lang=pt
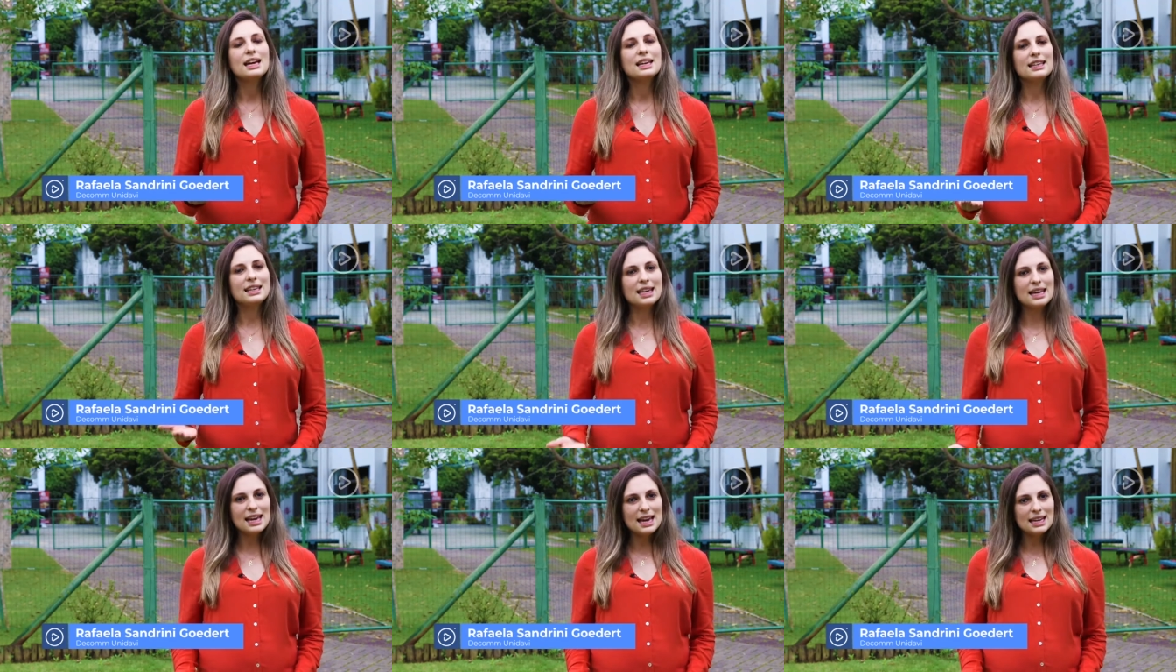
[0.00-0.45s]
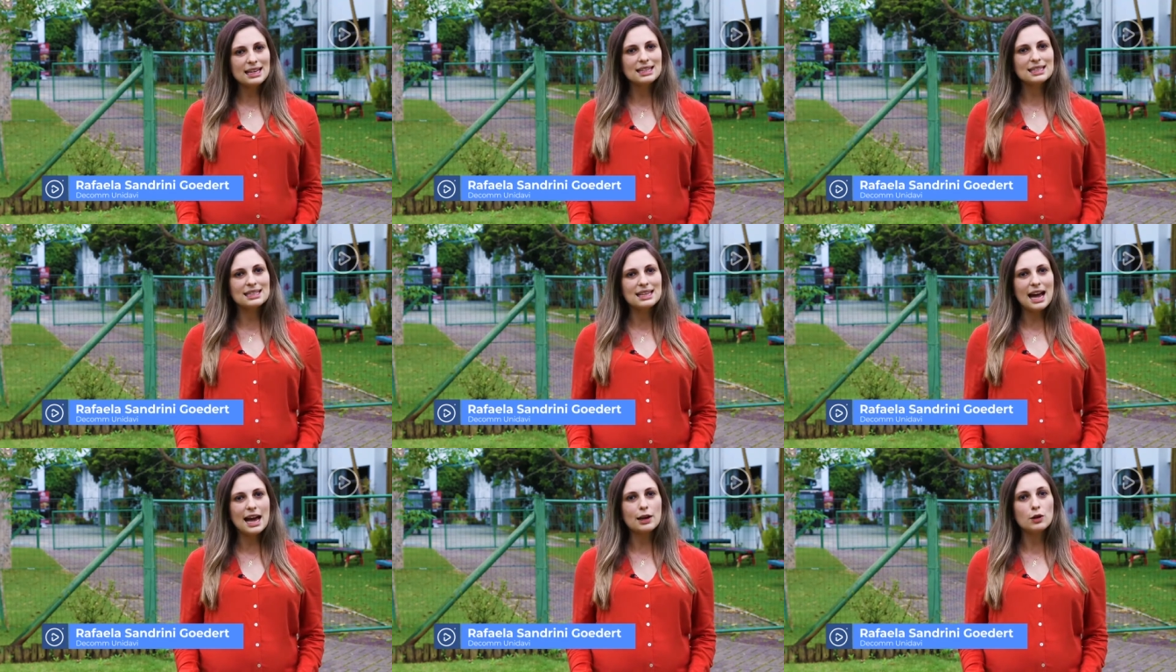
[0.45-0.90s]
que
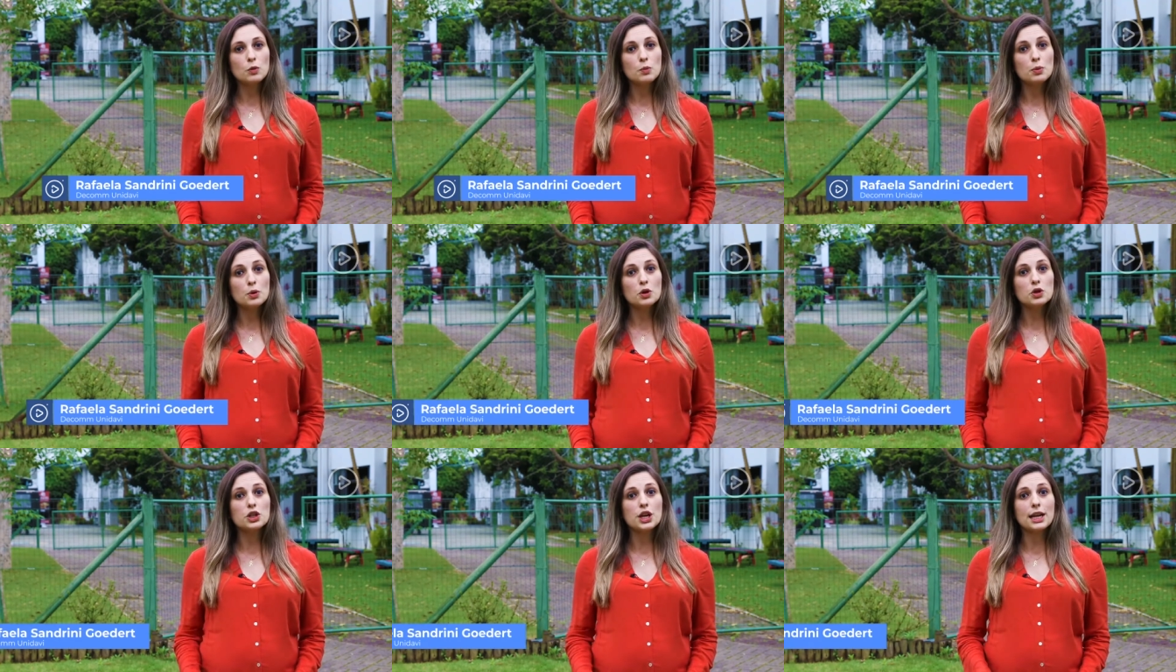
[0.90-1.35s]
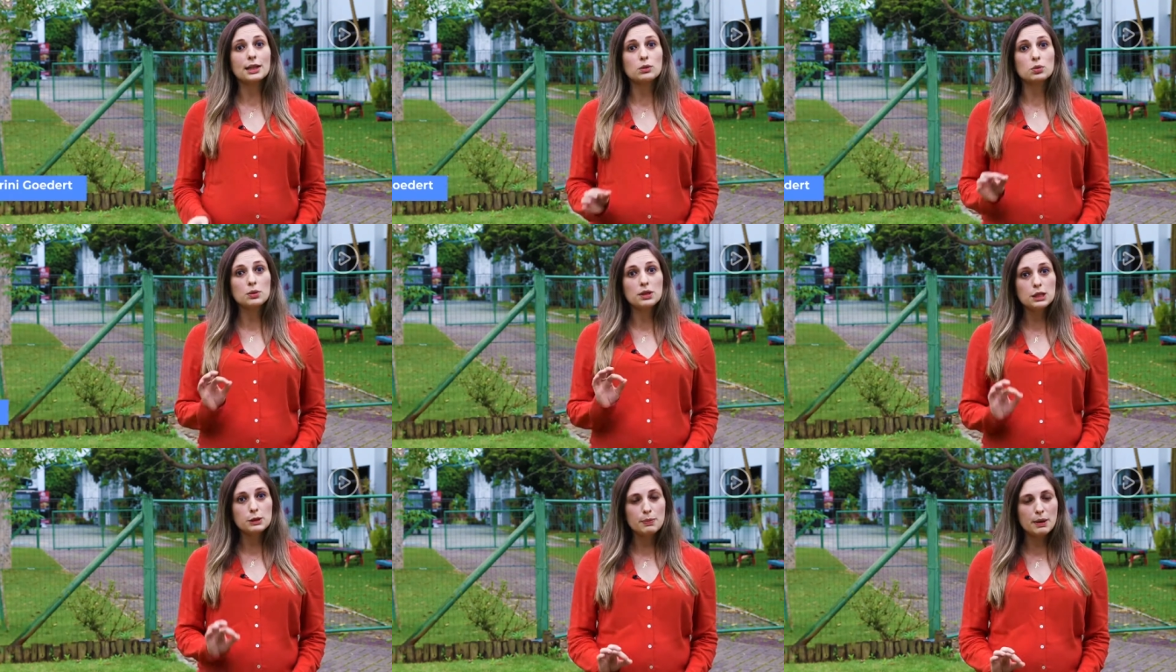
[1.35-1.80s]
realizaram um
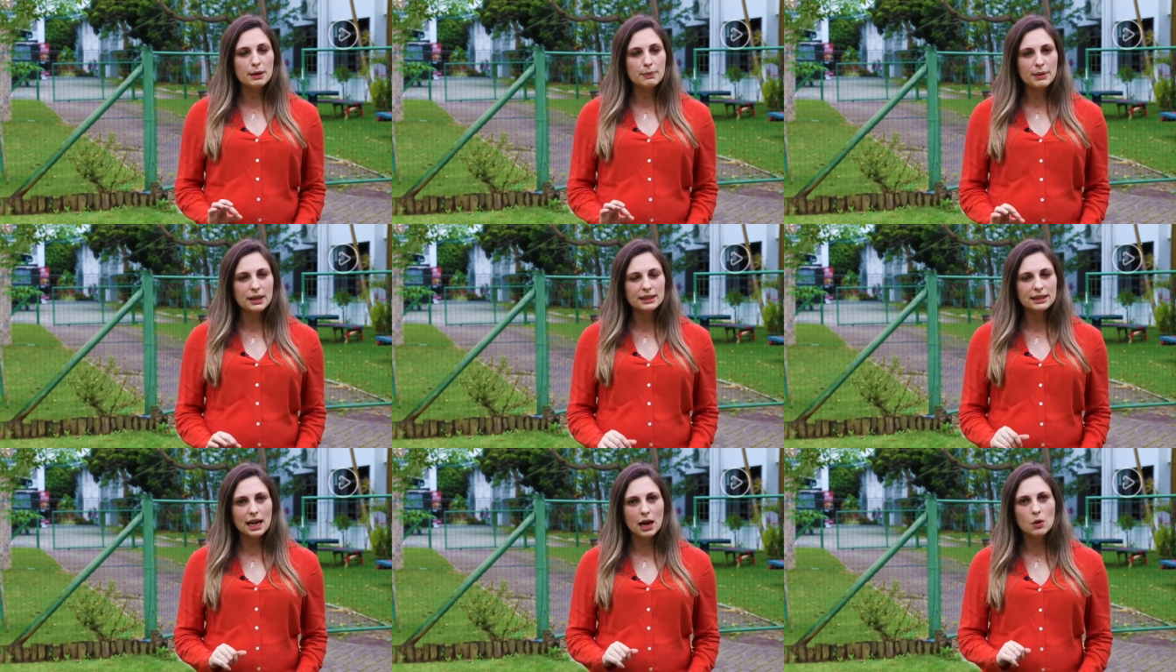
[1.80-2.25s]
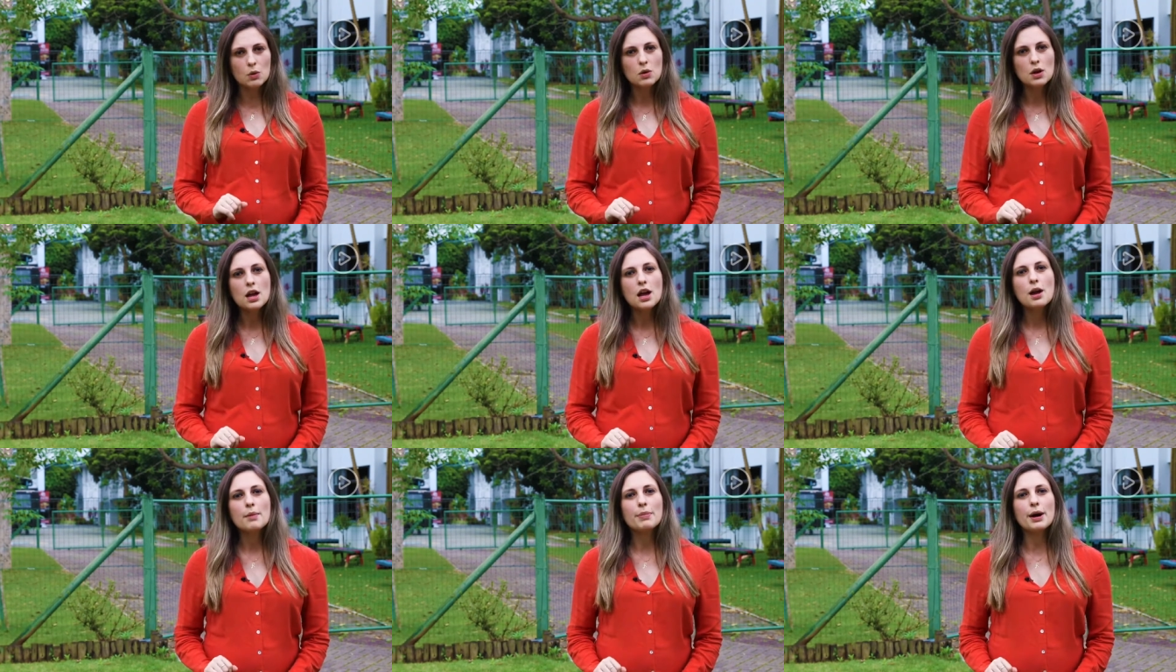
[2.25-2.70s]
projeto experimental
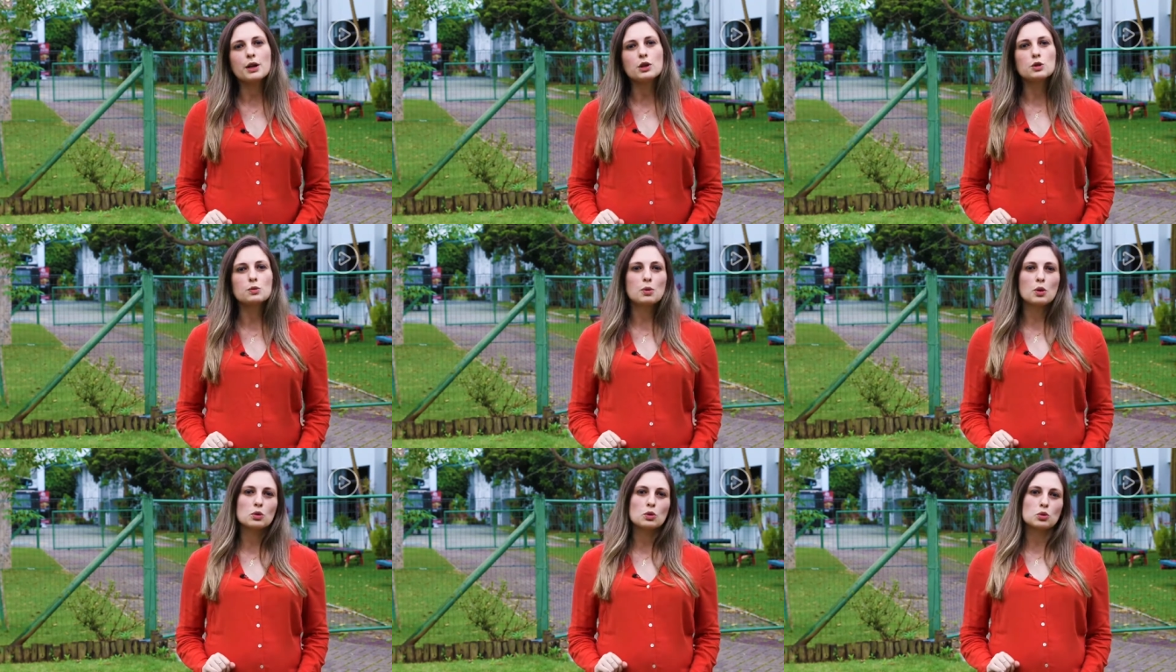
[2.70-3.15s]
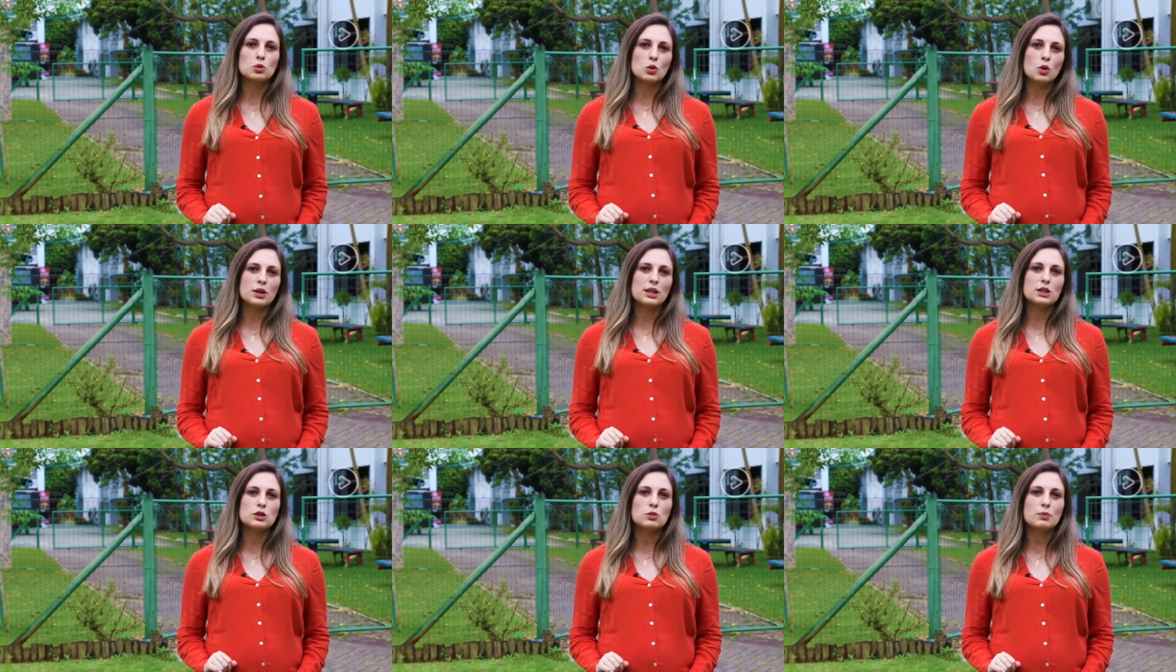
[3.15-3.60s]
para os
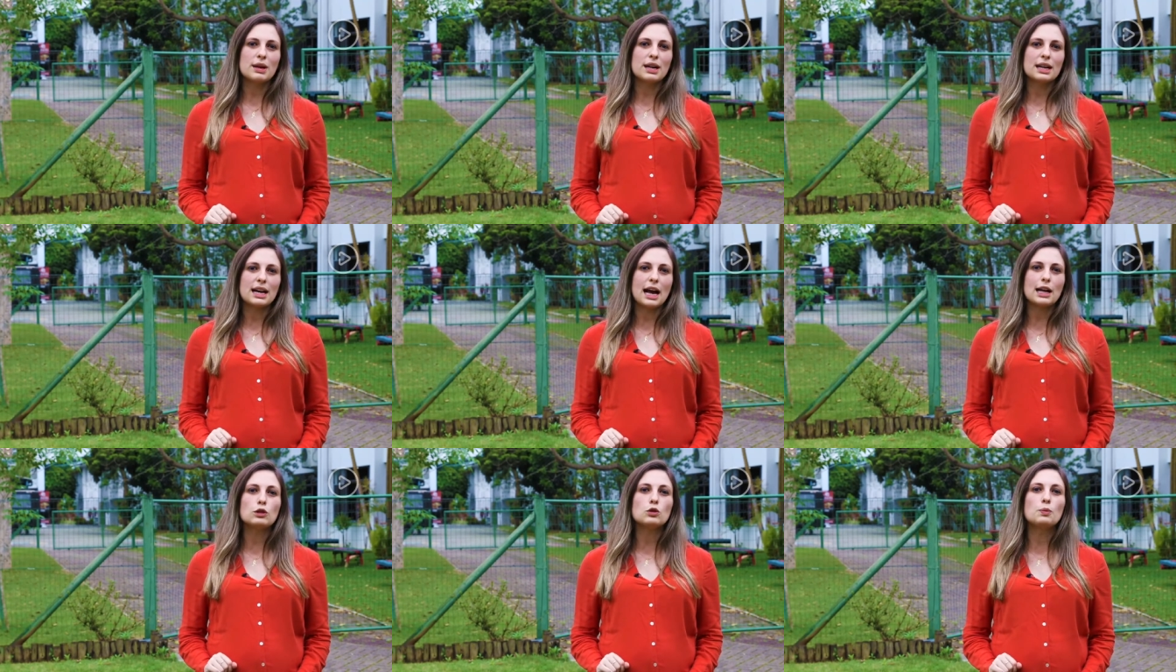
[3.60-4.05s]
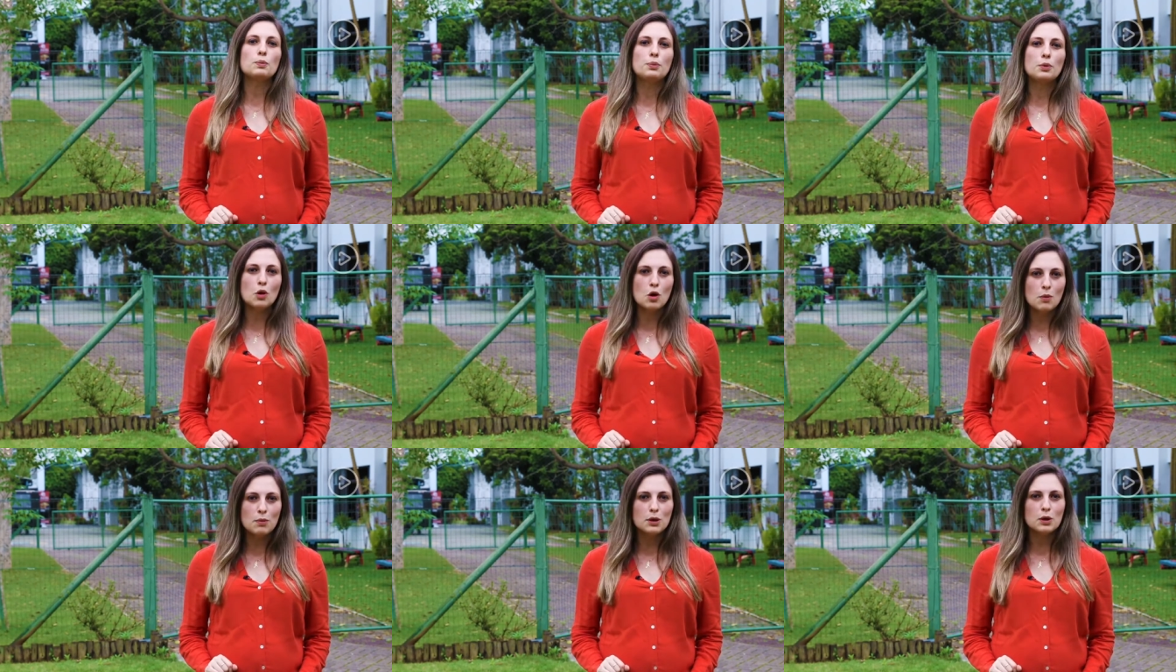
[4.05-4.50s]
produtores do mercado
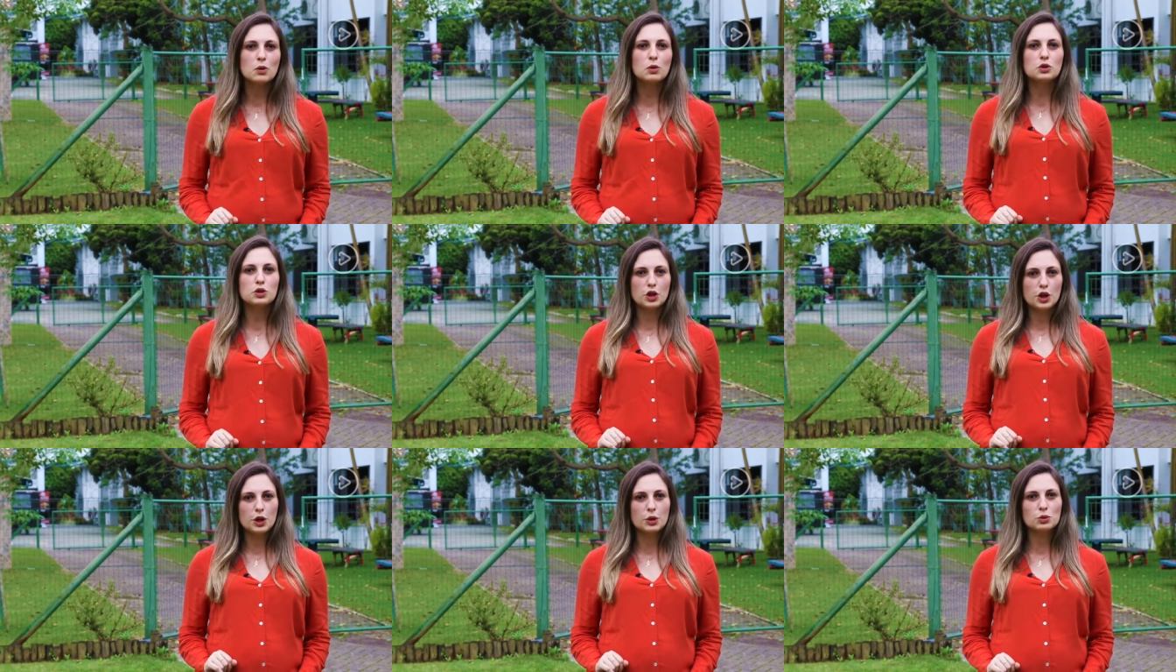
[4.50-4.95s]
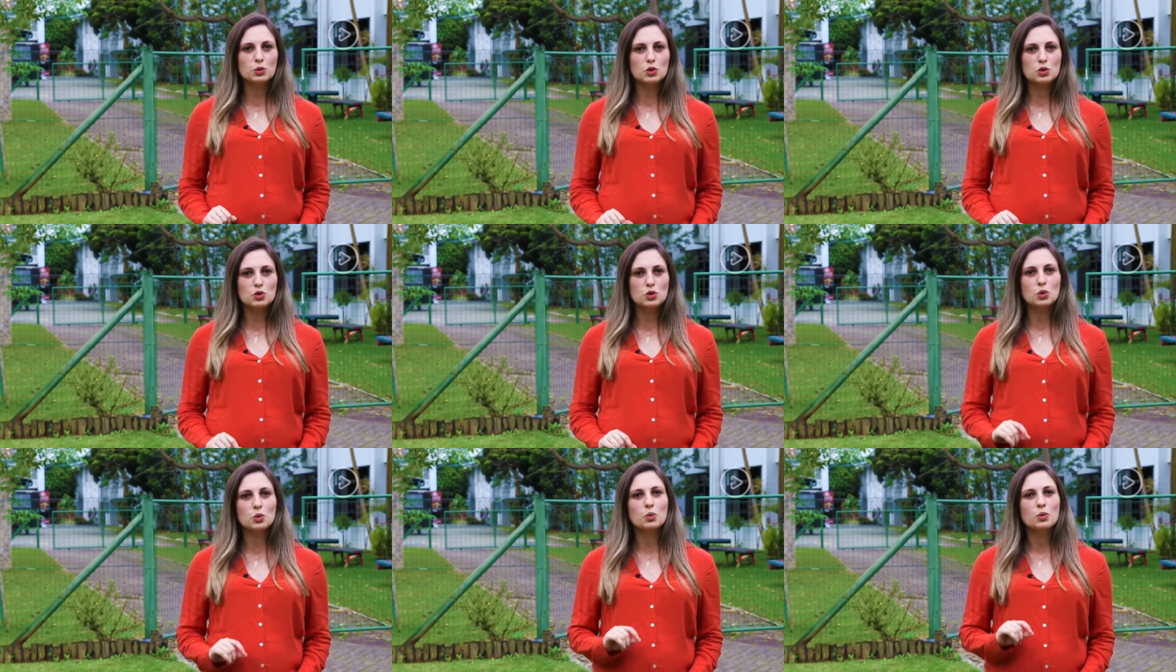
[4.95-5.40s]
público de Rio do
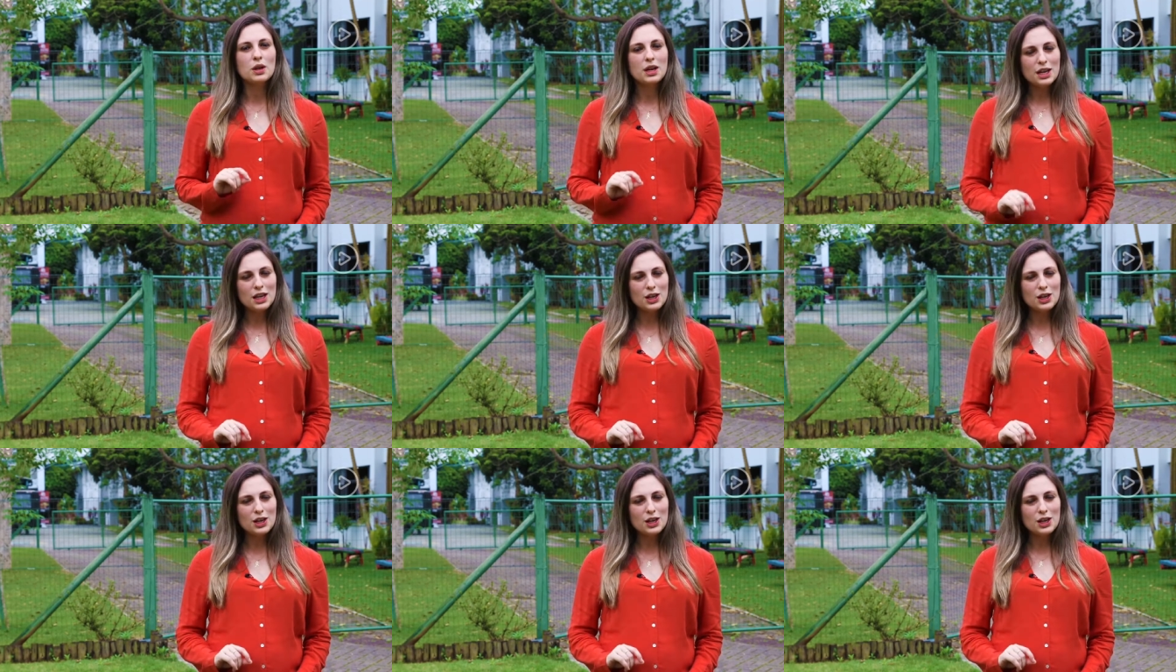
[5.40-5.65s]
Sul.